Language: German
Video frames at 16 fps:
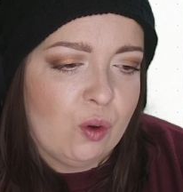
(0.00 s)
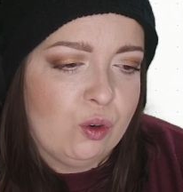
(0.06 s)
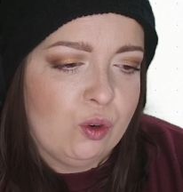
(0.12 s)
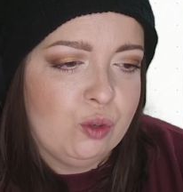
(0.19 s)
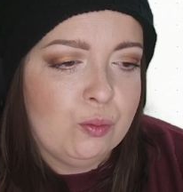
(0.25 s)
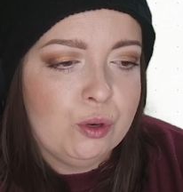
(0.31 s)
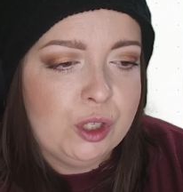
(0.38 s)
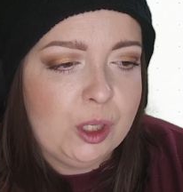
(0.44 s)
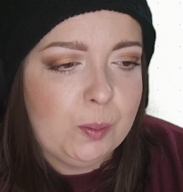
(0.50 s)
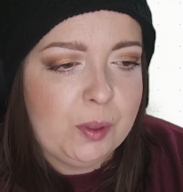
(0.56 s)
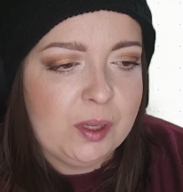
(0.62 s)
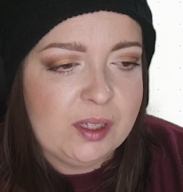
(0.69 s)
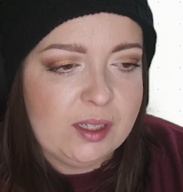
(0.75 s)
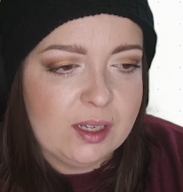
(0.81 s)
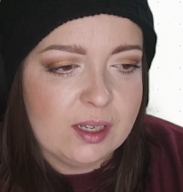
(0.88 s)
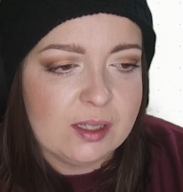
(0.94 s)
Und du
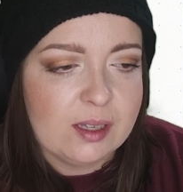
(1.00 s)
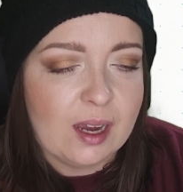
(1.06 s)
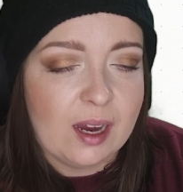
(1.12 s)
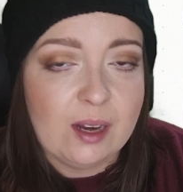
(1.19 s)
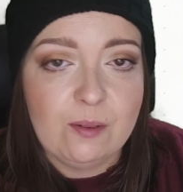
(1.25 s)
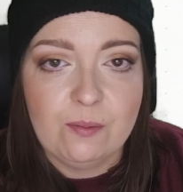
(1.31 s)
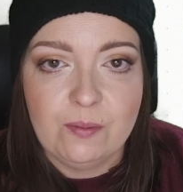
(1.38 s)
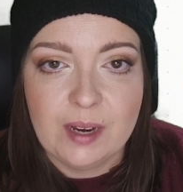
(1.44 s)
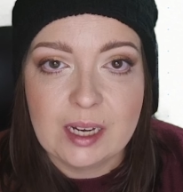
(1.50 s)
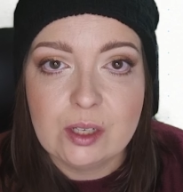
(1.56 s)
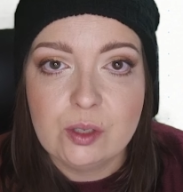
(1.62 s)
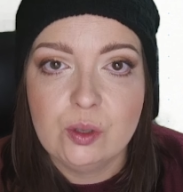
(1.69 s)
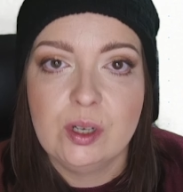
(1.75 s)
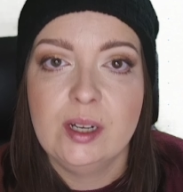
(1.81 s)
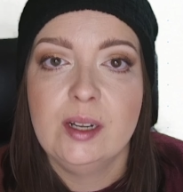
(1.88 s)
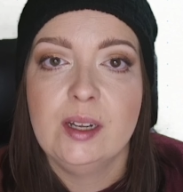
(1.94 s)
multiplizierst einen
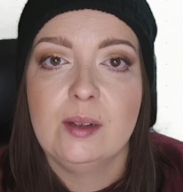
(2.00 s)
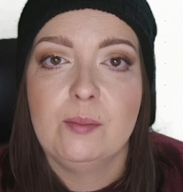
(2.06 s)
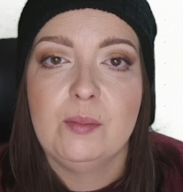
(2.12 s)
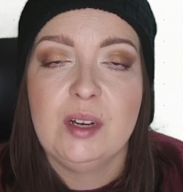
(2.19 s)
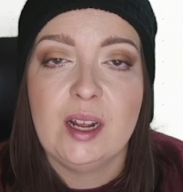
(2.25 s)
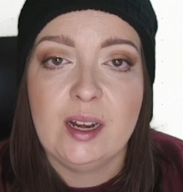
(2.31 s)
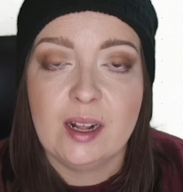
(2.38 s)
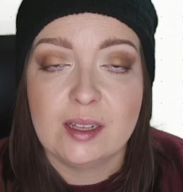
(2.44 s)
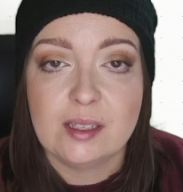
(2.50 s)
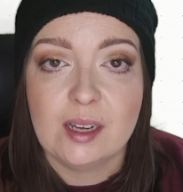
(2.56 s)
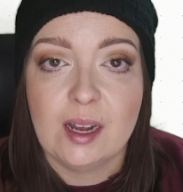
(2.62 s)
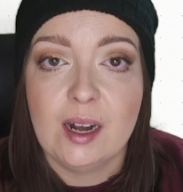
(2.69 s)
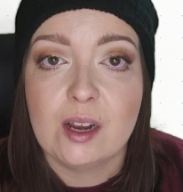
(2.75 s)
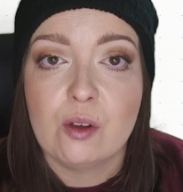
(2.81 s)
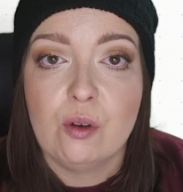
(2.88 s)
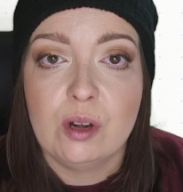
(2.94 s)
Vektor mit einer
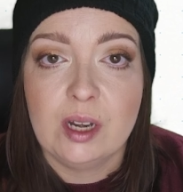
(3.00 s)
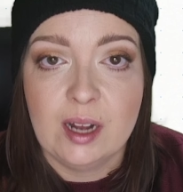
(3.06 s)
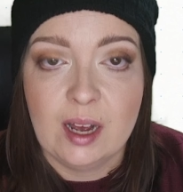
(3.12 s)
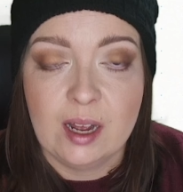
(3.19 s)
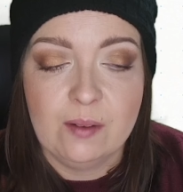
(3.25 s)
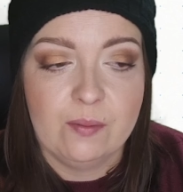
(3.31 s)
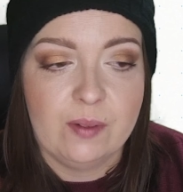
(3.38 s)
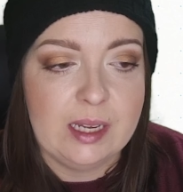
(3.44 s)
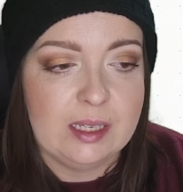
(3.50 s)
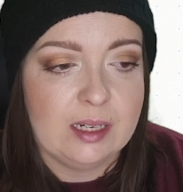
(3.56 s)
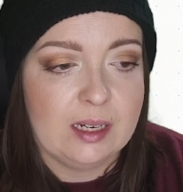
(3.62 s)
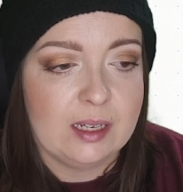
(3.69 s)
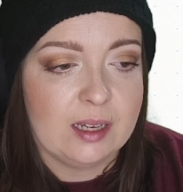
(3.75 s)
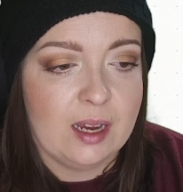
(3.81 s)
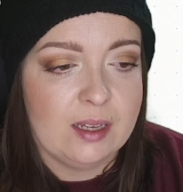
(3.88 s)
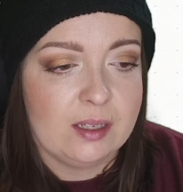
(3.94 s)
Zahl koordinatenweise.
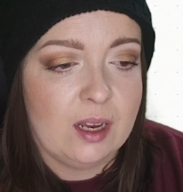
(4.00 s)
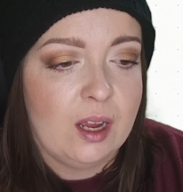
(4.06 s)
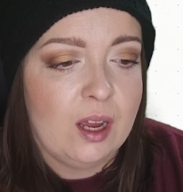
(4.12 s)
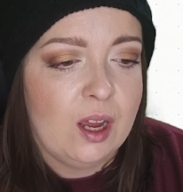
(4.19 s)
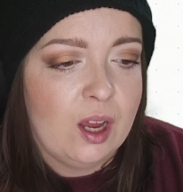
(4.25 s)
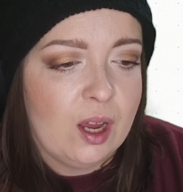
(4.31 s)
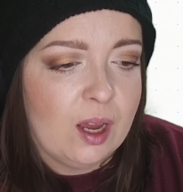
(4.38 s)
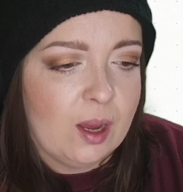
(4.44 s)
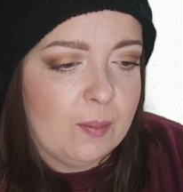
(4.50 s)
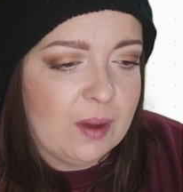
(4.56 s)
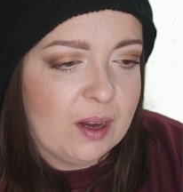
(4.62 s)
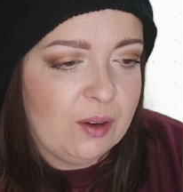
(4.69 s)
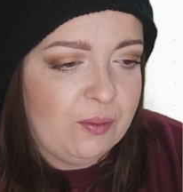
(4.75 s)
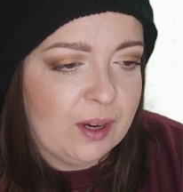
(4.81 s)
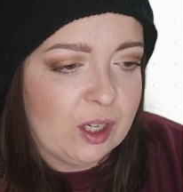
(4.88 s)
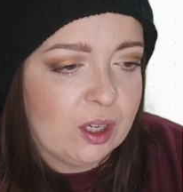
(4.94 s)
Das heißt, im
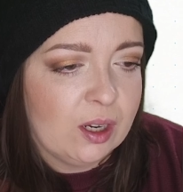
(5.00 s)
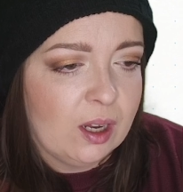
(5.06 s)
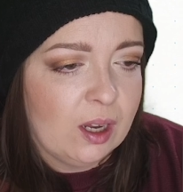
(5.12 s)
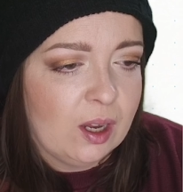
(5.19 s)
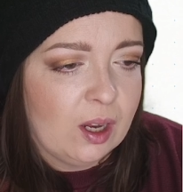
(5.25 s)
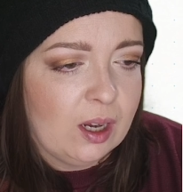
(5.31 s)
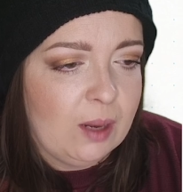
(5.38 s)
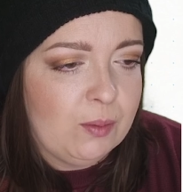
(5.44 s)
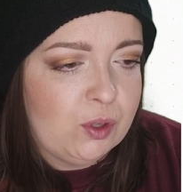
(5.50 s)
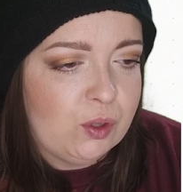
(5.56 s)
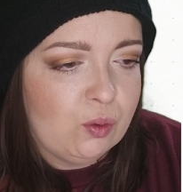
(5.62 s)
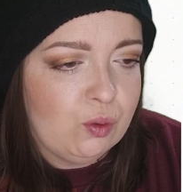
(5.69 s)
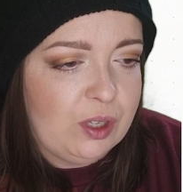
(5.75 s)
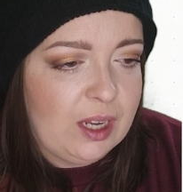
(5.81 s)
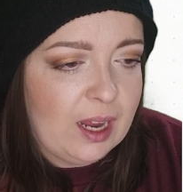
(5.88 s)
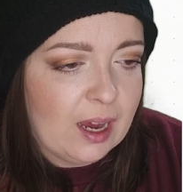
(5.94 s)
Endeffekt nimmst
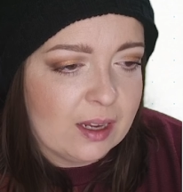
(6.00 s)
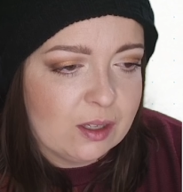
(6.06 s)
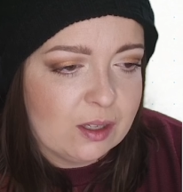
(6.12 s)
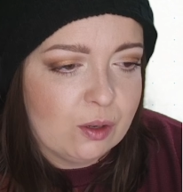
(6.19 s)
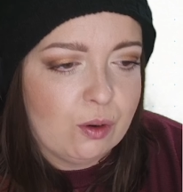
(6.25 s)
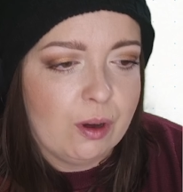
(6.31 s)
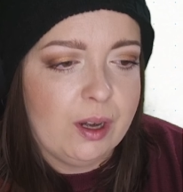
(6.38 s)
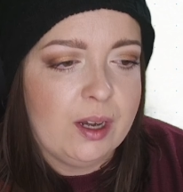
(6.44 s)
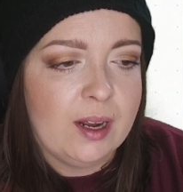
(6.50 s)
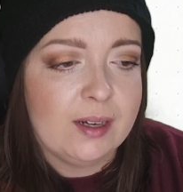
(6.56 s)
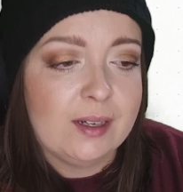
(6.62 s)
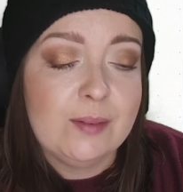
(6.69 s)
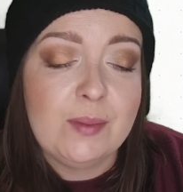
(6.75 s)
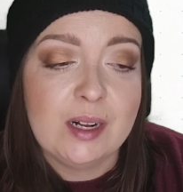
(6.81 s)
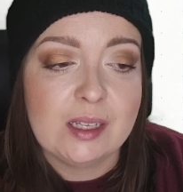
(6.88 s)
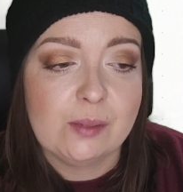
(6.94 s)
du die erste
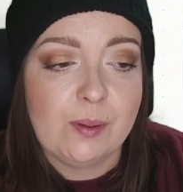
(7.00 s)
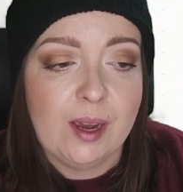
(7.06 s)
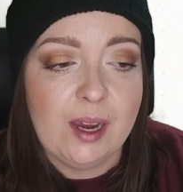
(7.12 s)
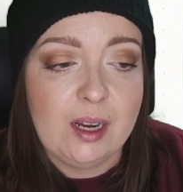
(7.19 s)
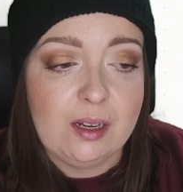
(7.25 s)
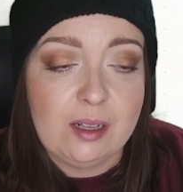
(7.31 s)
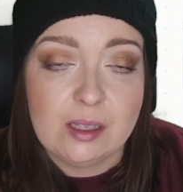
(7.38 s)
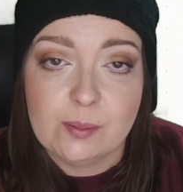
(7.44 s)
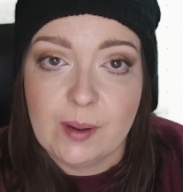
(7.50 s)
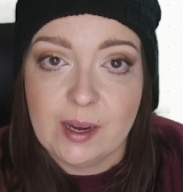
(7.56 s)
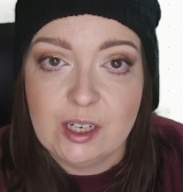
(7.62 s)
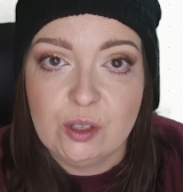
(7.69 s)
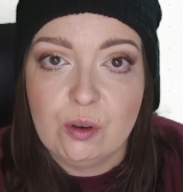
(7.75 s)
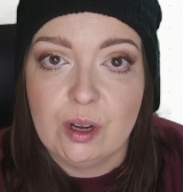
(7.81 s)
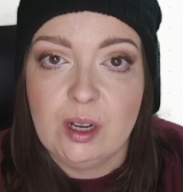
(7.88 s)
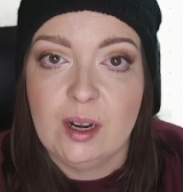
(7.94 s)
Koordinate mal 2, die
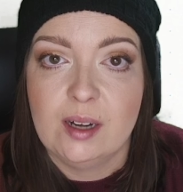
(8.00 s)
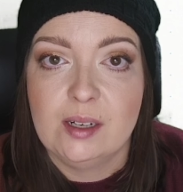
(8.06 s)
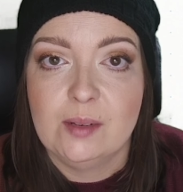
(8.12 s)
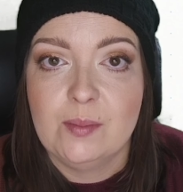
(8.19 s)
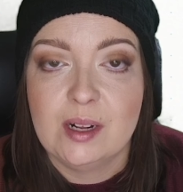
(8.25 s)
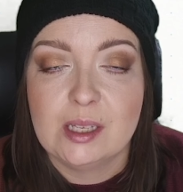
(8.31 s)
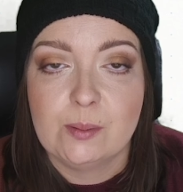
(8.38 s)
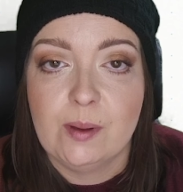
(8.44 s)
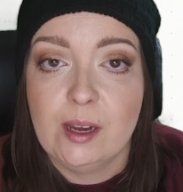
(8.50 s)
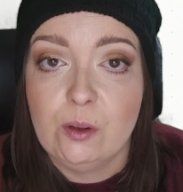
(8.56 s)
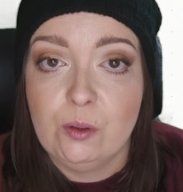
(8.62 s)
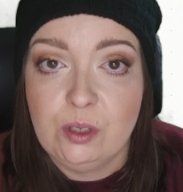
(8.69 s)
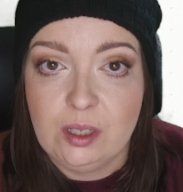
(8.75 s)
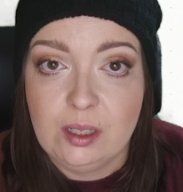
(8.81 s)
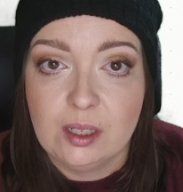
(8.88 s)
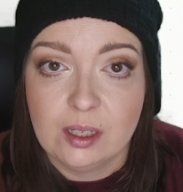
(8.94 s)
zweite Koordinate mal 2
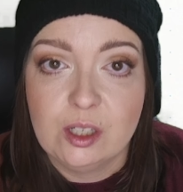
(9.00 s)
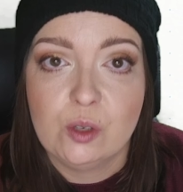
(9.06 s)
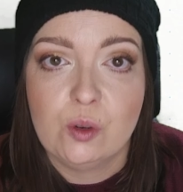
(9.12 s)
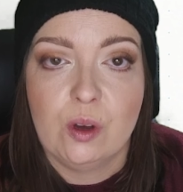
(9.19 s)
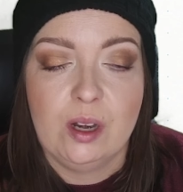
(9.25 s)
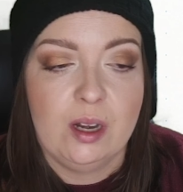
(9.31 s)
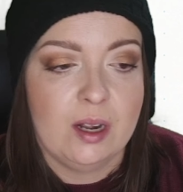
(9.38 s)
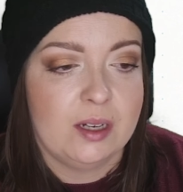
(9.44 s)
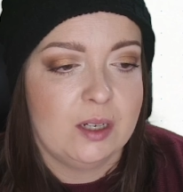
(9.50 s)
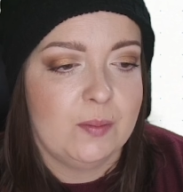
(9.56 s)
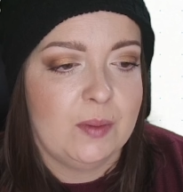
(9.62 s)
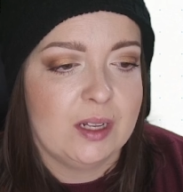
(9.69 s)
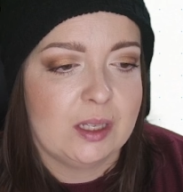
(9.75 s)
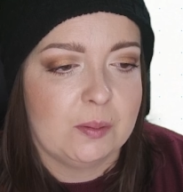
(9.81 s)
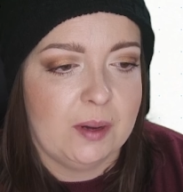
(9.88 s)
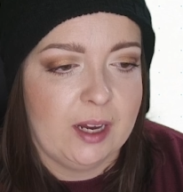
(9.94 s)
und die dritte Koordinate
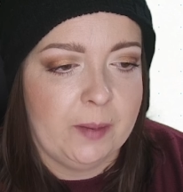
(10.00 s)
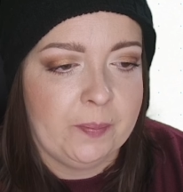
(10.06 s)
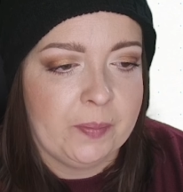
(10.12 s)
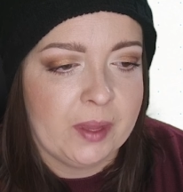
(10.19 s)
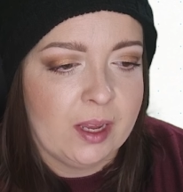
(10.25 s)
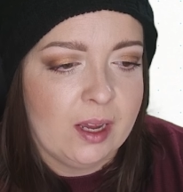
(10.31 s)
mal 2.